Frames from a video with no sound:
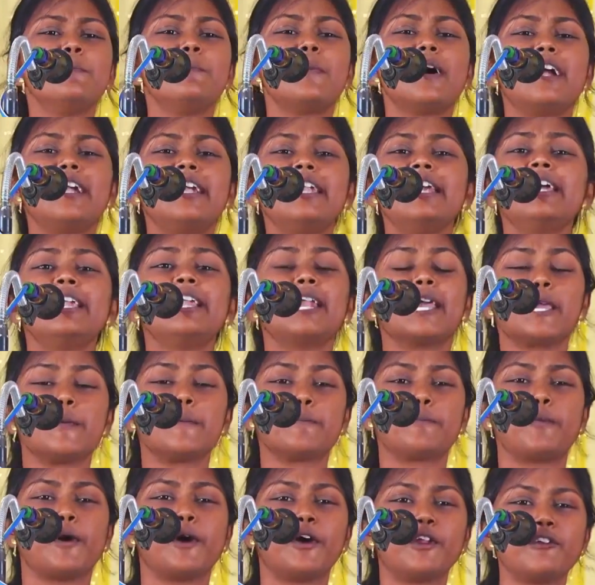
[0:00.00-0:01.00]
மழலை
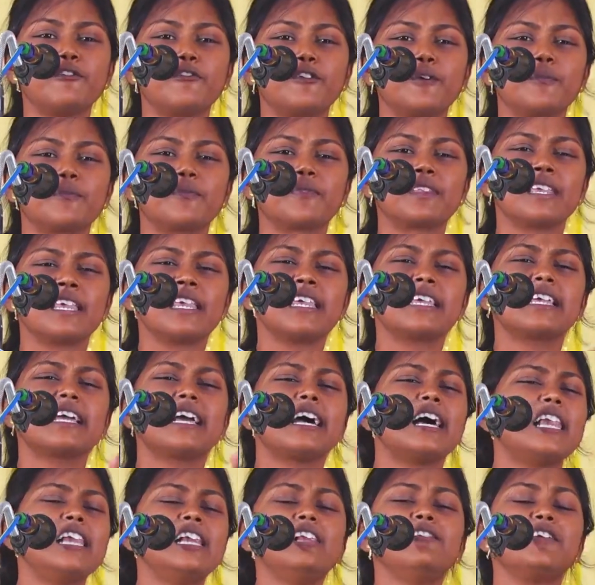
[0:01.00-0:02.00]
பருவம்
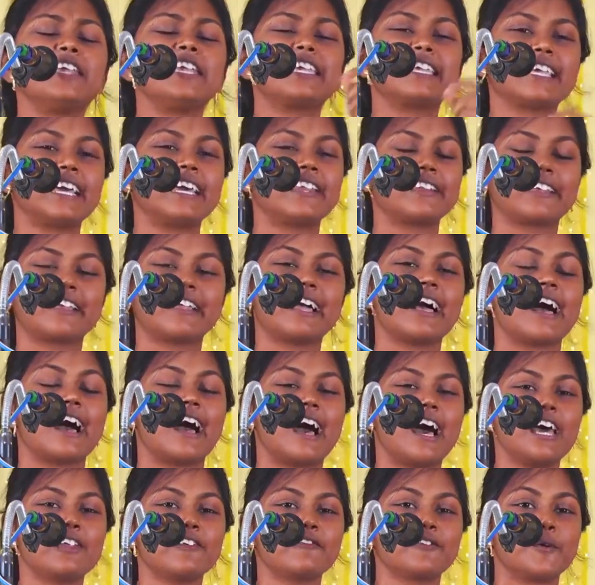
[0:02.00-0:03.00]
கல்வி கற்க
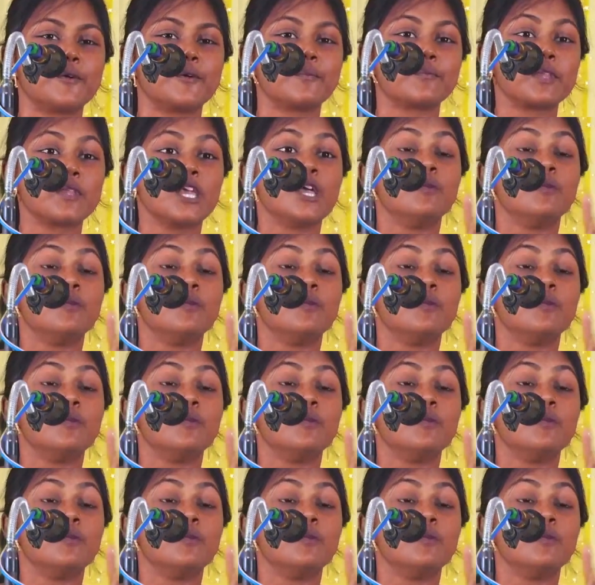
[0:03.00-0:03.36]
ஆர்வம்